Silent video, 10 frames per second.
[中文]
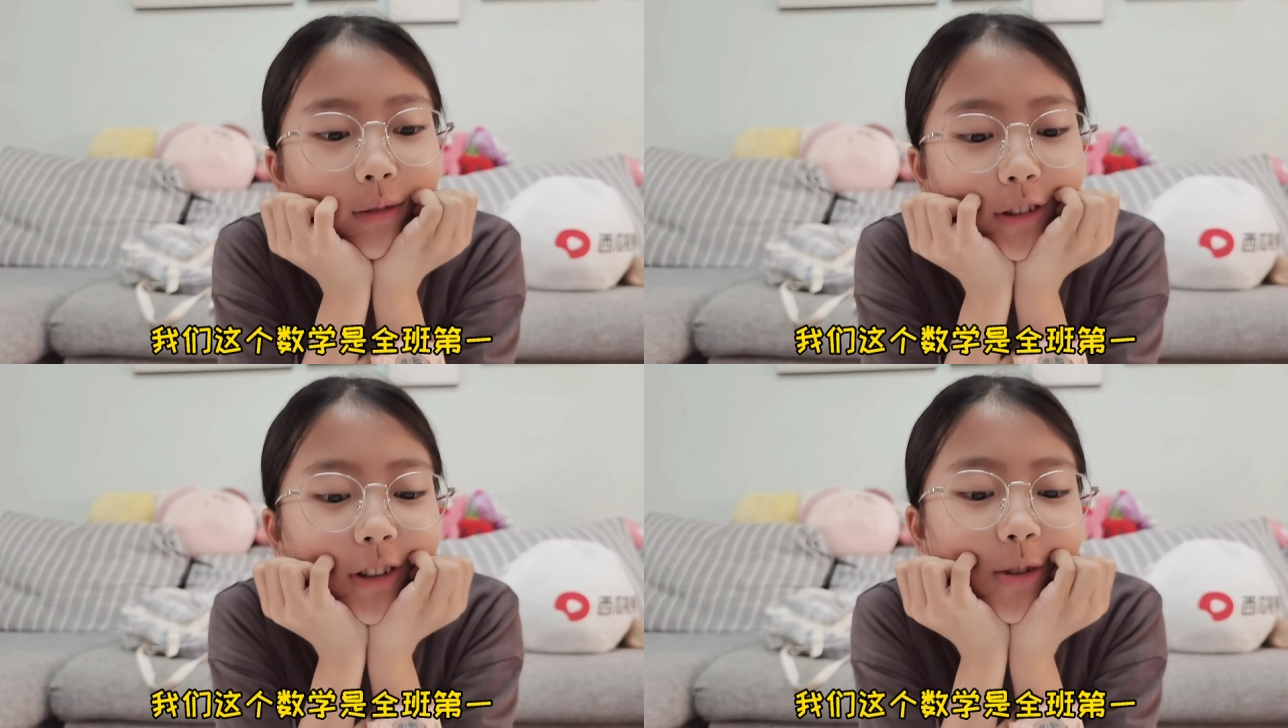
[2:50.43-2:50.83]

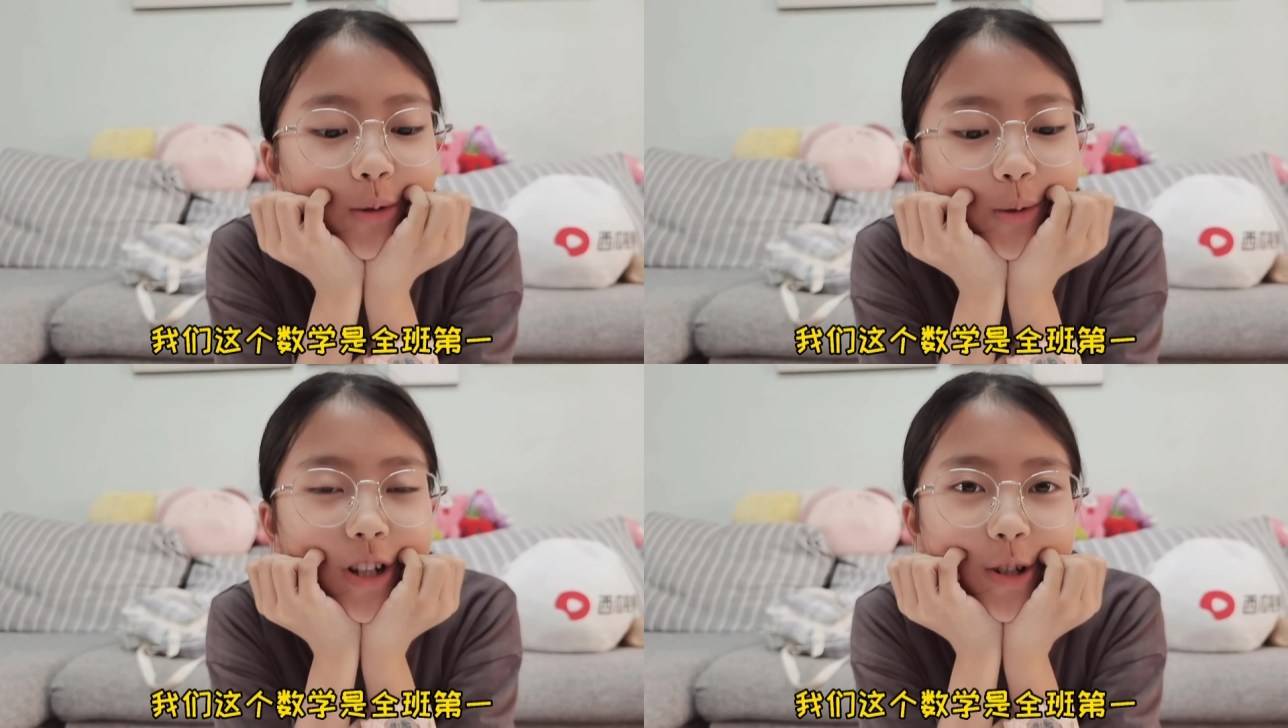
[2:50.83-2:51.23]
这个
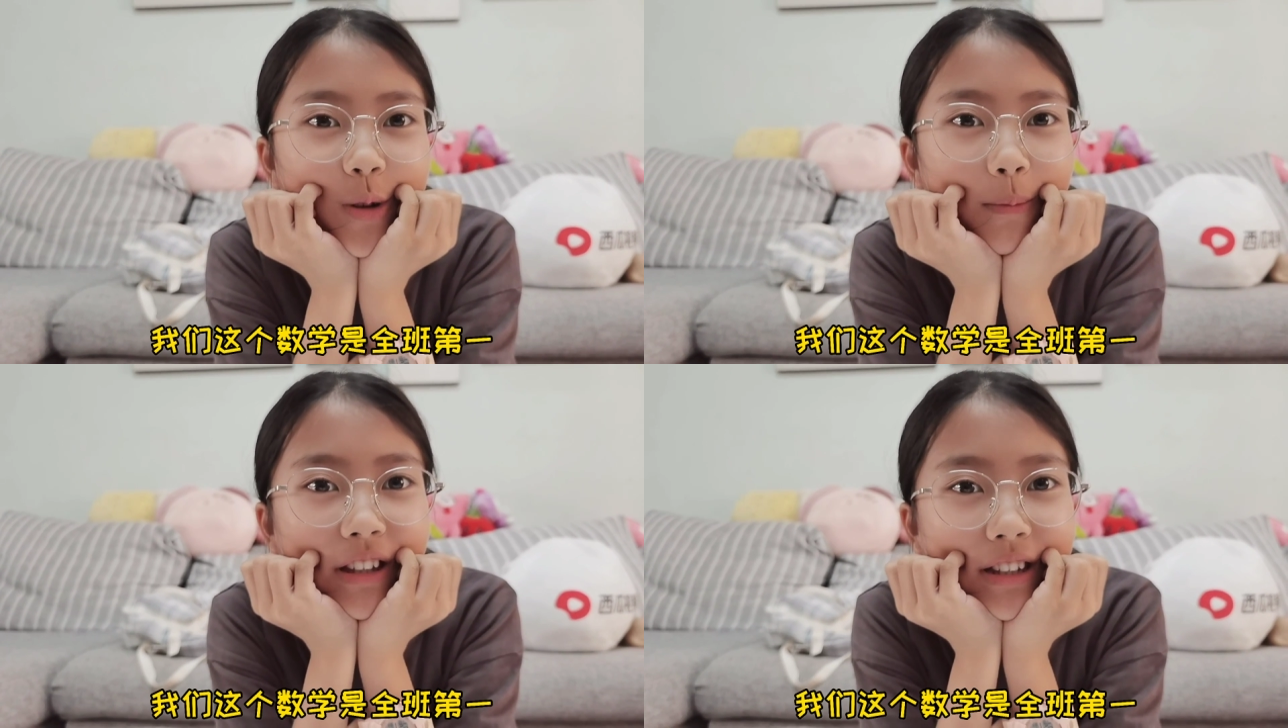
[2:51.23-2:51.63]
数学是
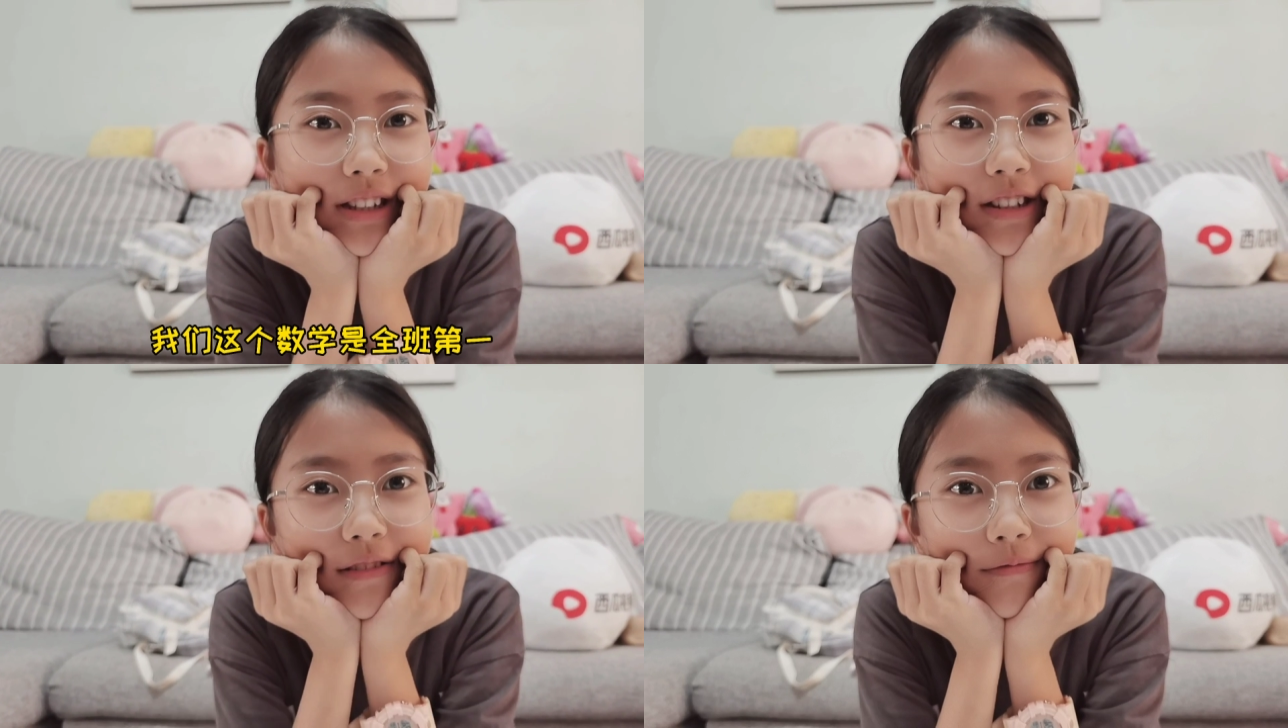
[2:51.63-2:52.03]
全班第
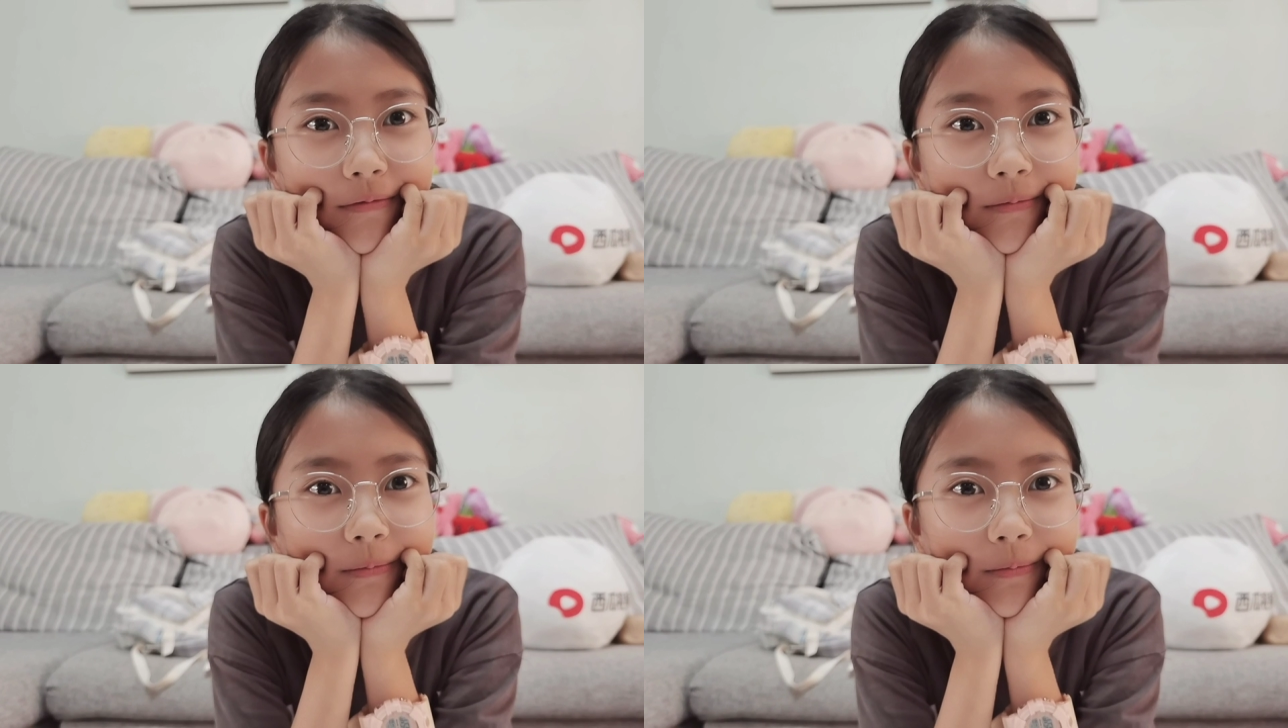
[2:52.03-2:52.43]

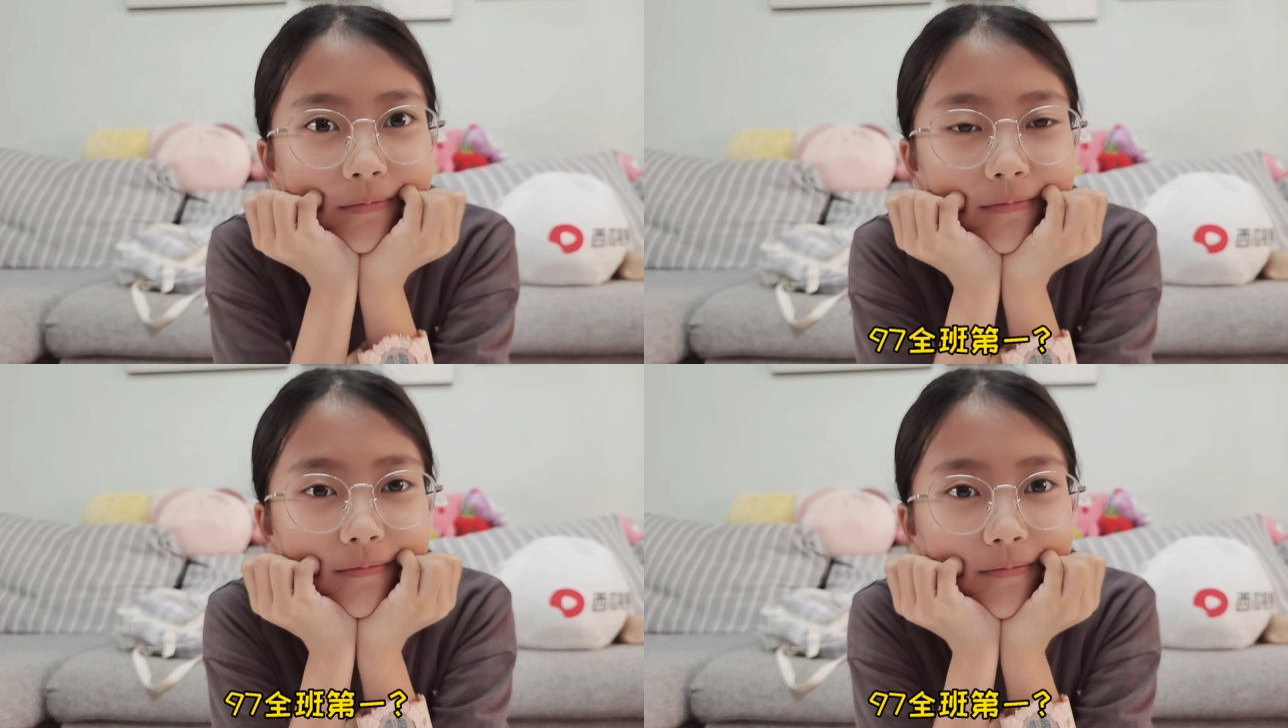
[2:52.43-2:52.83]

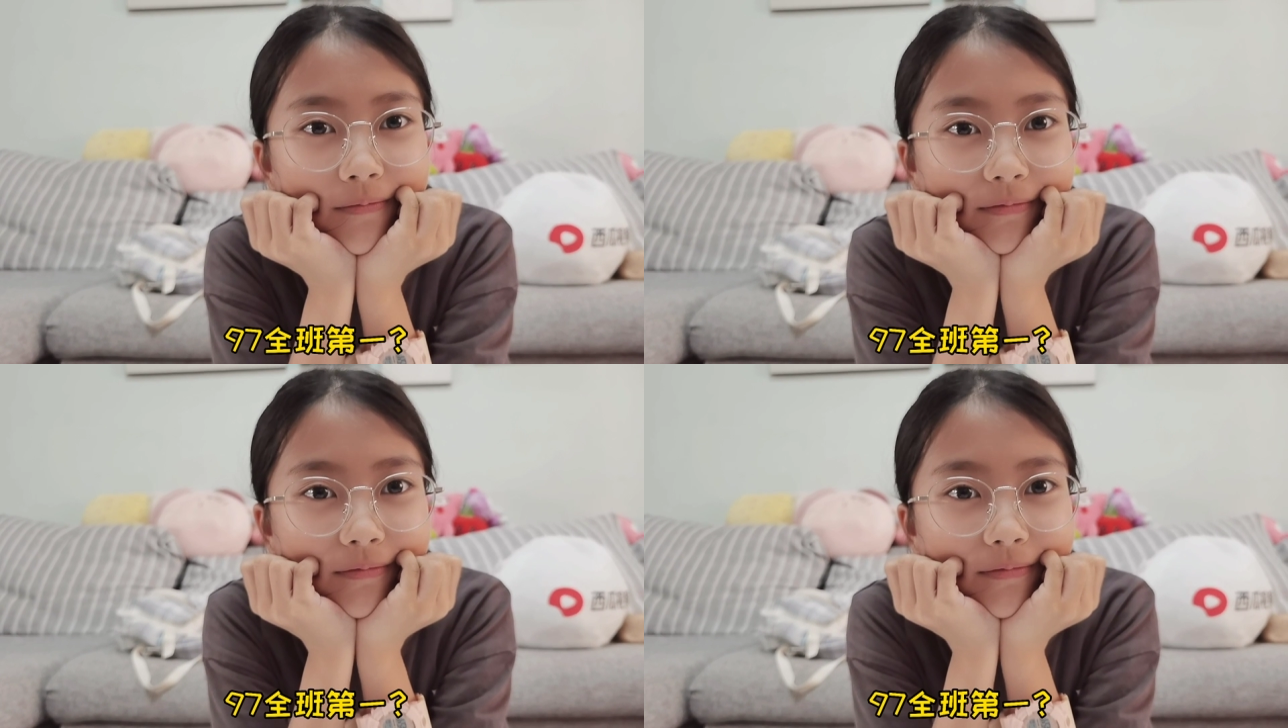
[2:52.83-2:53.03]
一，97